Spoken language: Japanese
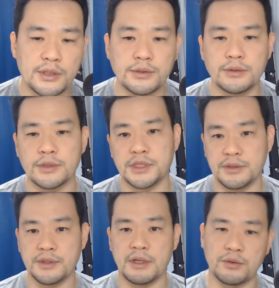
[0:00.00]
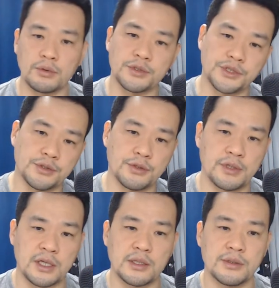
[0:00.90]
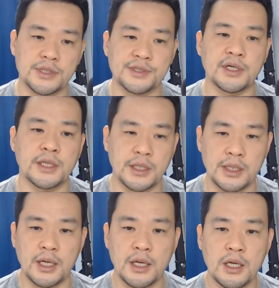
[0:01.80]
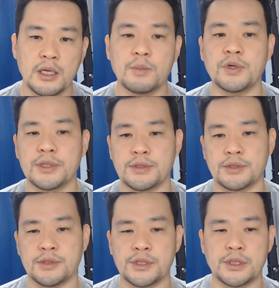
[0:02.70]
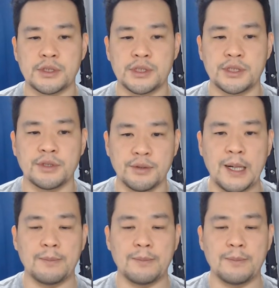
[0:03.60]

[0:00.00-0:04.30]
つの軸にはどの宗教かっていう軸ができて、もう一つの軸には